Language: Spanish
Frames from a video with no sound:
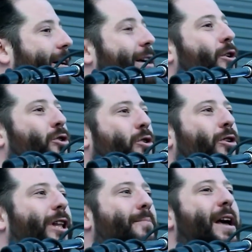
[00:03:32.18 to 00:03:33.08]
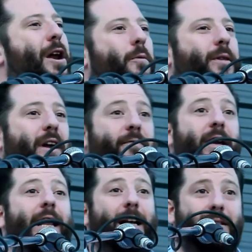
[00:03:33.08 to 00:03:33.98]
Y nosotros también en nuestras
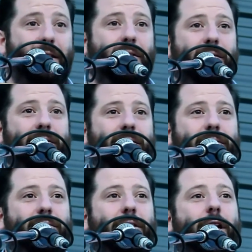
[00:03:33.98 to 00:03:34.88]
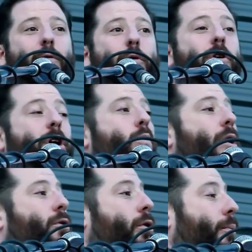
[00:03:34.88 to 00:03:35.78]
filas tenemos, vieron que
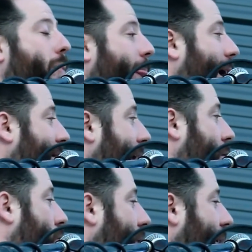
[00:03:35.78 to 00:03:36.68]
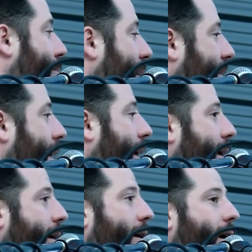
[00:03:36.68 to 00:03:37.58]
cuando esta cosa que empiezan
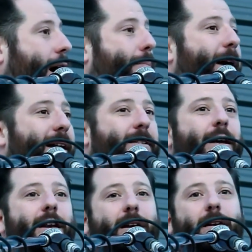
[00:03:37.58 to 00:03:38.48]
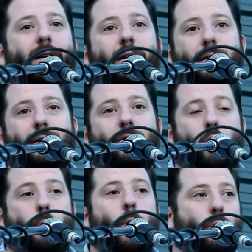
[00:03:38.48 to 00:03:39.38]
a aparecer
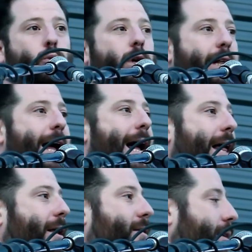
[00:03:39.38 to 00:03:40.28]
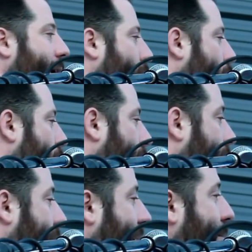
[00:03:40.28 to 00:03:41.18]
oportunidades y laburo,
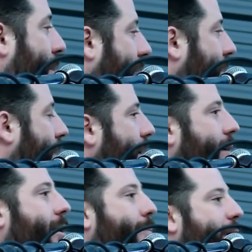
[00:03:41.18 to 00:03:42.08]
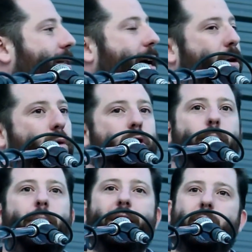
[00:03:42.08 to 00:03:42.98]
entonces ya en vez de pensar en un
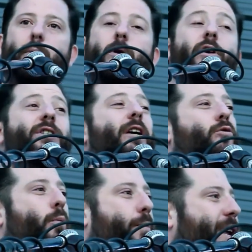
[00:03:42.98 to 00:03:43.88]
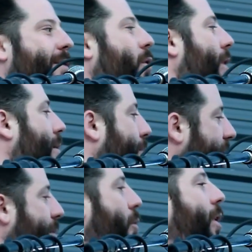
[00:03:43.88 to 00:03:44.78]
compañero, me dicen, che, tu primo, del
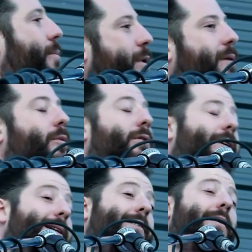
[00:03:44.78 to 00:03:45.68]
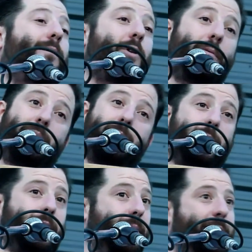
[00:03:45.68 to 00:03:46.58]
primo, del primo, no sé qué, sí, pero el
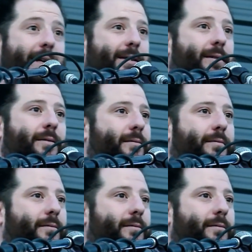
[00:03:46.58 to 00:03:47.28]
primo capaz